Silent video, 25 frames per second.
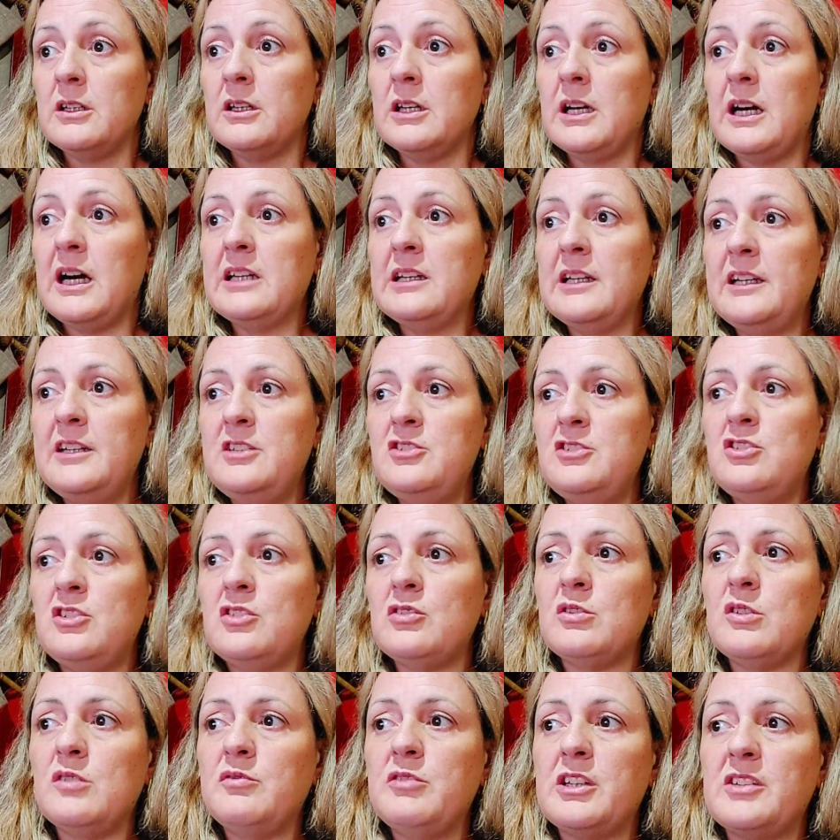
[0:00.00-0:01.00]
Além
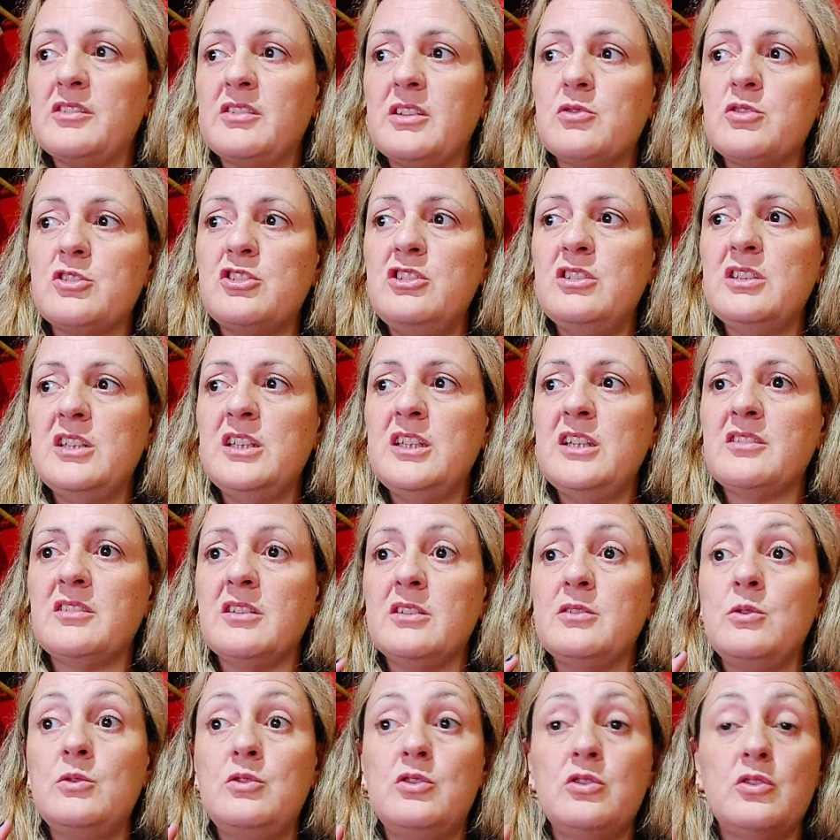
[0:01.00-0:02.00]
disso, a versão chinesa
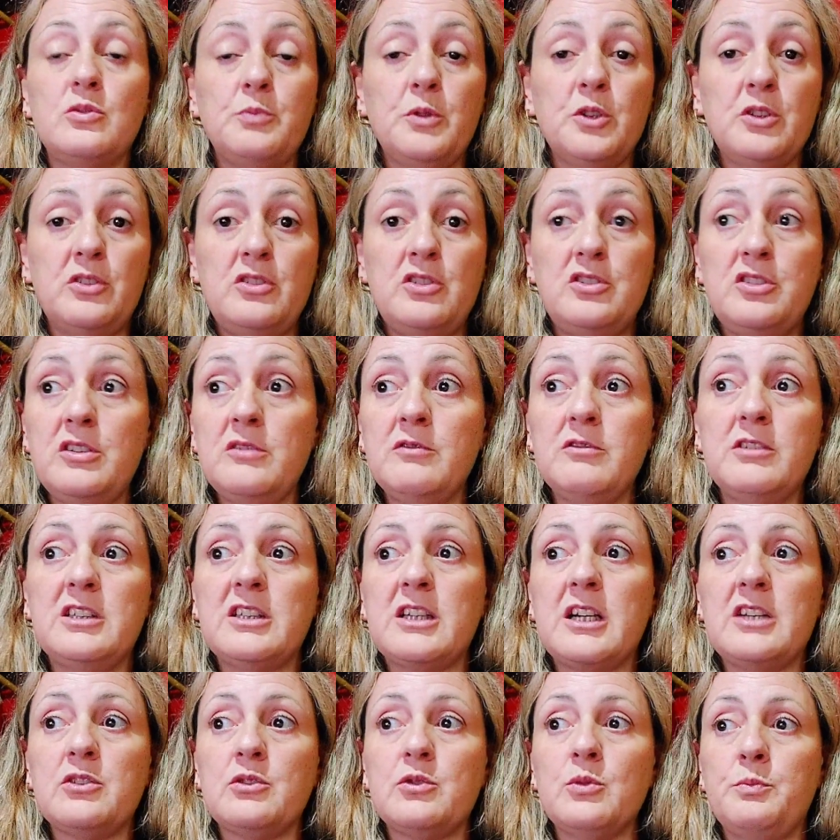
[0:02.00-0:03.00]
do dispositivo
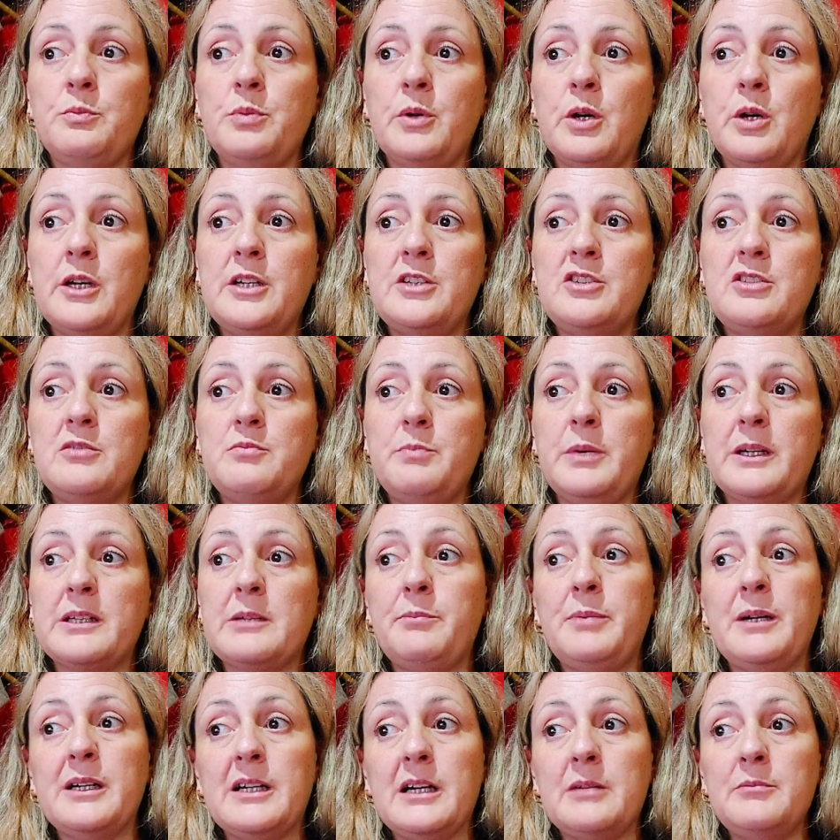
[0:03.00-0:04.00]
traz suporte para
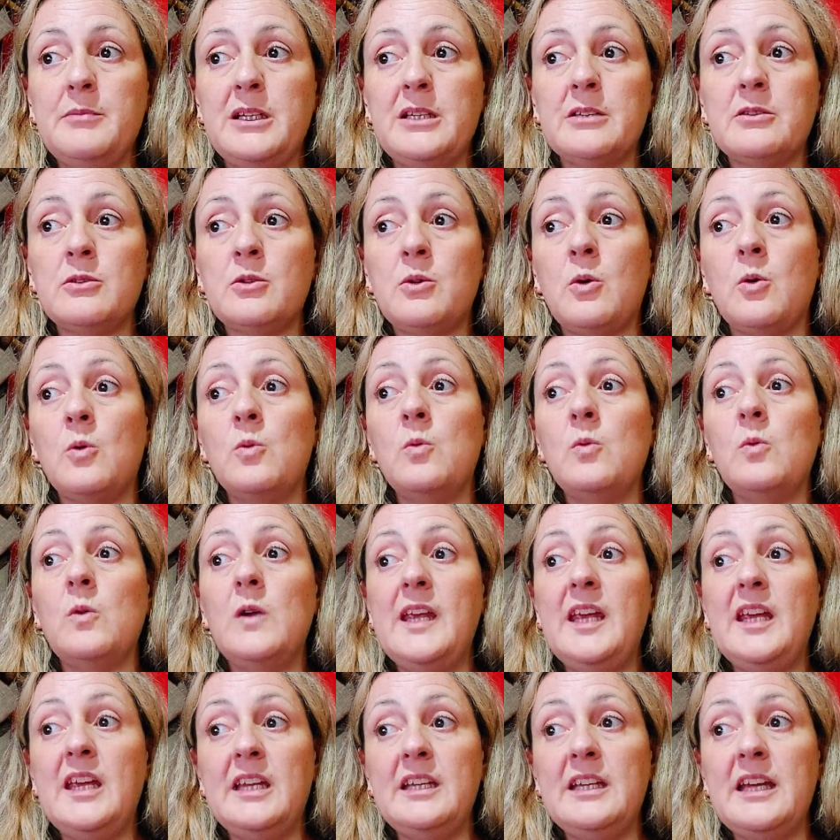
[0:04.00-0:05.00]
pagamento com
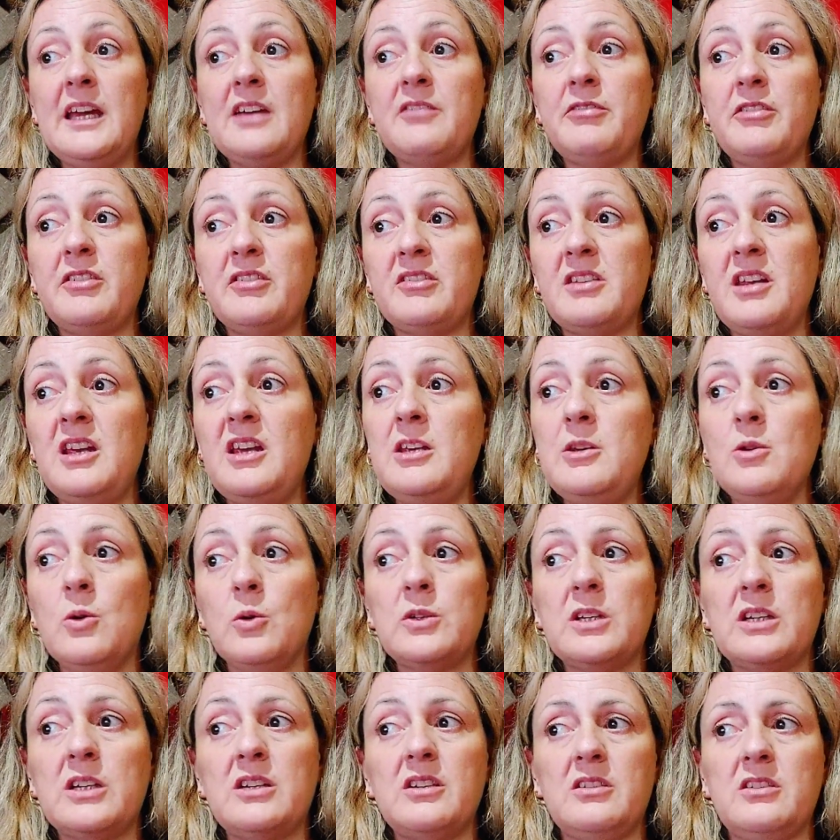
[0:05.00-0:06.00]
NFC e
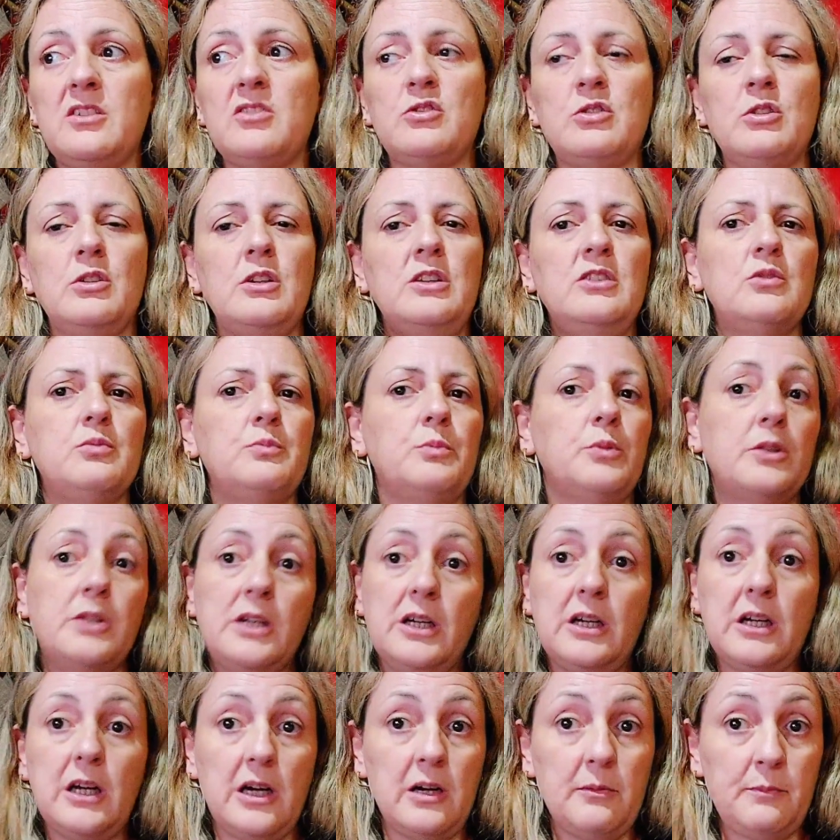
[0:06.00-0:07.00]
outras ações por
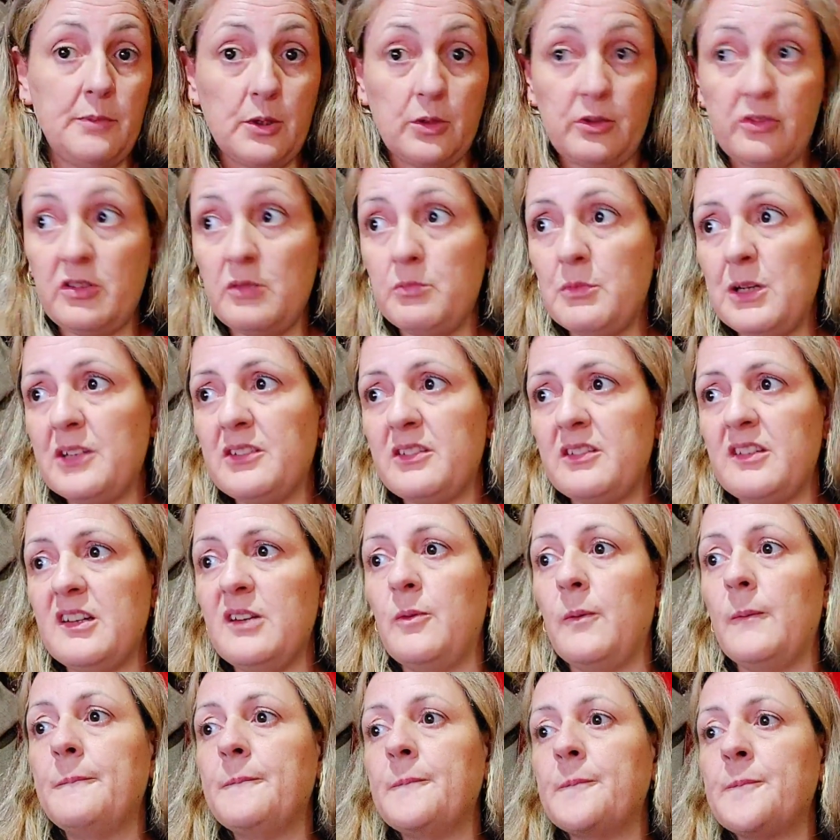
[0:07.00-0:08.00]

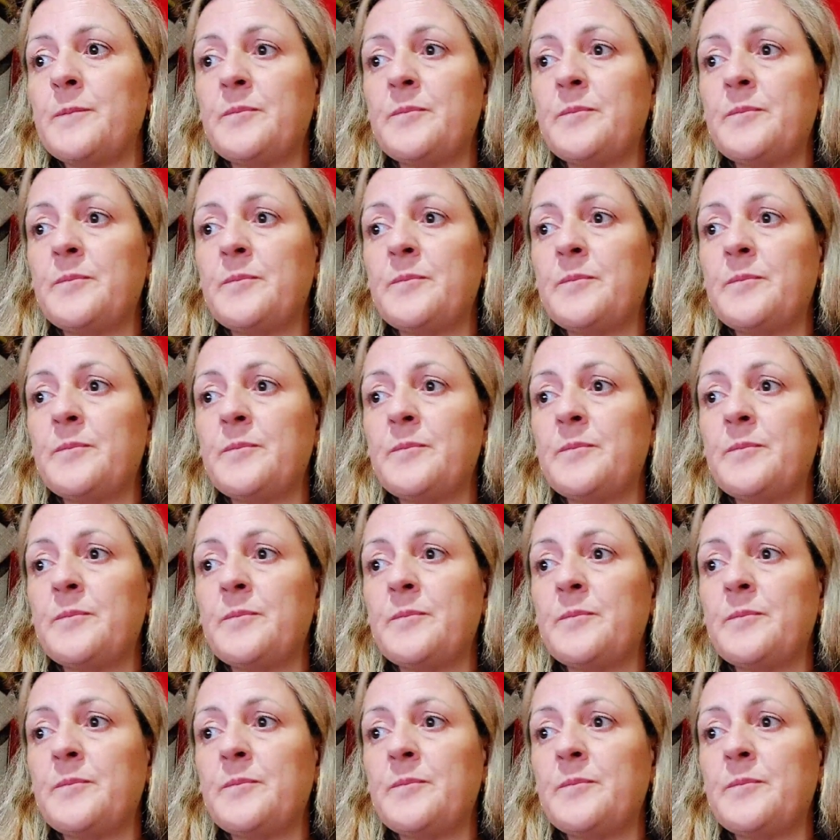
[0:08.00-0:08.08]
aproximação,